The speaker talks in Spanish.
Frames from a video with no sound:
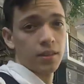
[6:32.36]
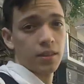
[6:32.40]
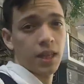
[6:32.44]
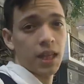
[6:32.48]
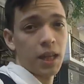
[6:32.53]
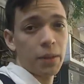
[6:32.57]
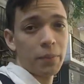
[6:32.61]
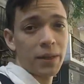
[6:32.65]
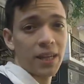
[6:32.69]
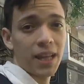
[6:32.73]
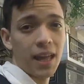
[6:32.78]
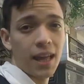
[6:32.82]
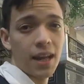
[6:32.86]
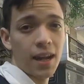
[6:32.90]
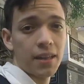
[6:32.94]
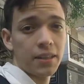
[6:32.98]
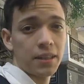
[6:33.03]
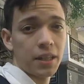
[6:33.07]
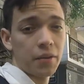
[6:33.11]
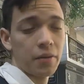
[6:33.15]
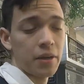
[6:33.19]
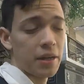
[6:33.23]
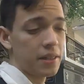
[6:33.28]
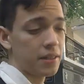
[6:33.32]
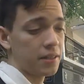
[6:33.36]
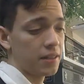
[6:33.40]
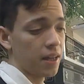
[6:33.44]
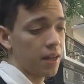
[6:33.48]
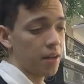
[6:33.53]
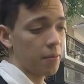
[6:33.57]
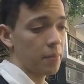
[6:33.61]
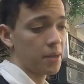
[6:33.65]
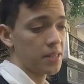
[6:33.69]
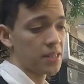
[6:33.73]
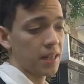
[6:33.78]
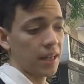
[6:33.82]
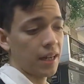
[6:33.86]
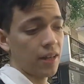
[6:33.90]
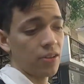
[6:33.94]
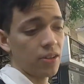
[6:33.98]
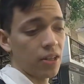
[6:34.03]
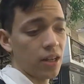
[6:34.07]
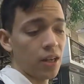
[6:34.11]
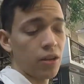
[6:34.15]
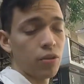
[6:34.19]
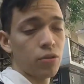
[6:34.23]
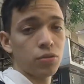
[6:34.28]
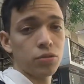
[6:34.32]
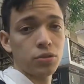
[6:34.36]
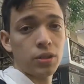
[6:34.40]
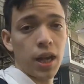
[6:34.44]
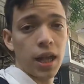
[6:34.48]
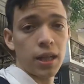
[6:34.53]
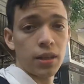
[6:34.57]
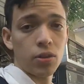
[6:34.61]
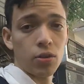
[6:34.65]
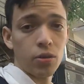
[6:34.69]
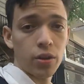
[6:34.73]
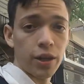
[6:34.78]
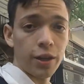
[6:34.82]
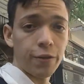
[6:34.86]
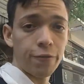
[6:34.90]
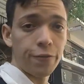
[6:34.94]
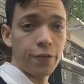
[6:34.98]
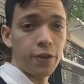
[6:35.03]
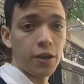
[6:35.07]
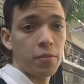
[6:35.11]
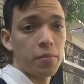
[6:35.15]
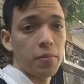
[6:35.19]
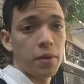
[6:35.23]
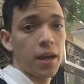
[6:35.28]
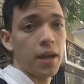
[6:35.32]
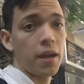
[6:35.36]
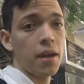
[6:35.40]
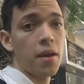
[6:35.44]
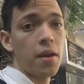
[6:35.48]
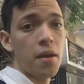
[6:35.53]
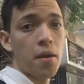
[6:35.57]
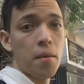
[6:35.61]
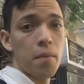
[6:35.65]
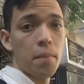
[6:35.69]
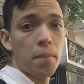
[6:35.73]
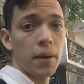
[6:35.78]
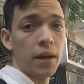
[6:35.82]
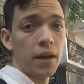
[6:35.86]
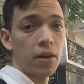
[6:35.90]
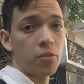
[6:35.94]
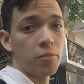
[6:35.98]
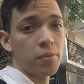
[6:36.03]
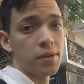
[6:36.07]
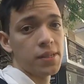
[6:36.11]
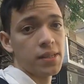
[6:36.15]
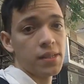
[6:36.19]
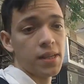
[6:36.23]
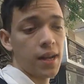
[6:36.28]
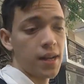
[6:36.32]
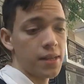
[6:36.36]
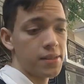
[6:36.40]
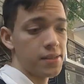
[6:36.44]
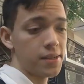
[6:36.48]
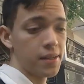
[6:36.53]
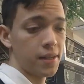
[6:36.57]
Terminada la entrevista, me sacaron el contrato y firmé para comenzar al